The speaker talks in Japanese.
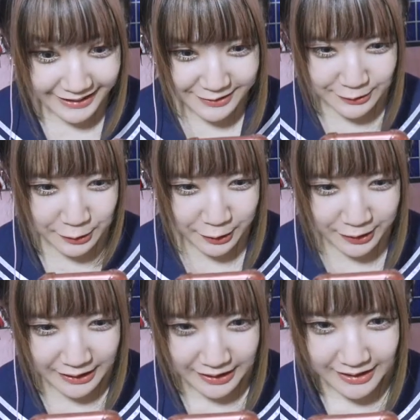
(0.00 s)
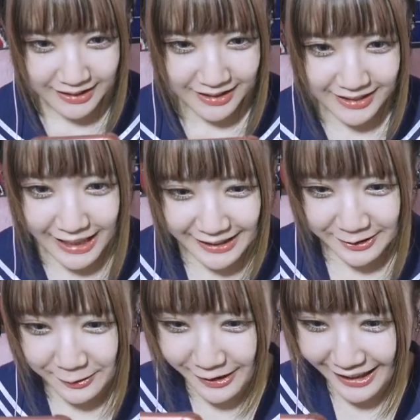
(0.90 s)
すごい
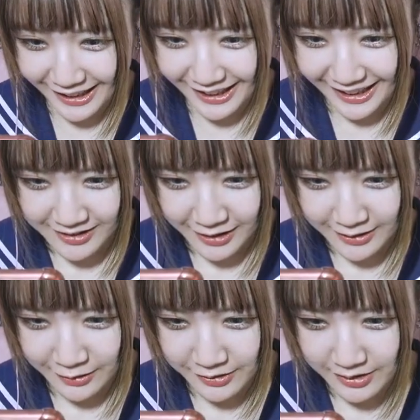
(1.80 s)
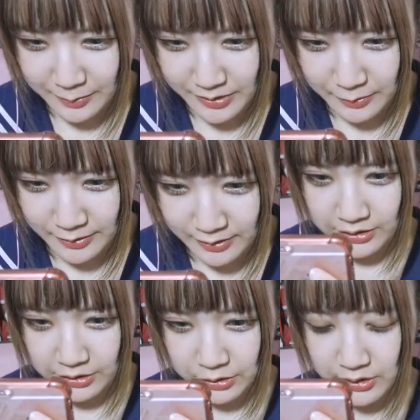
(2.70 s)
これ選択肢はてるの
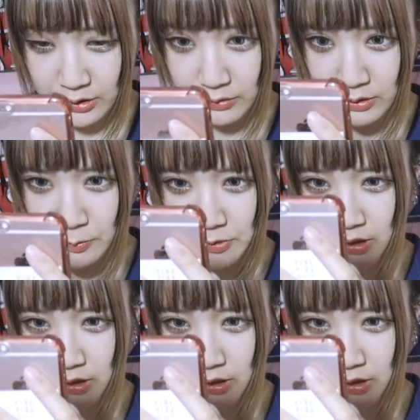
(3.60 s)
白い点を上のボ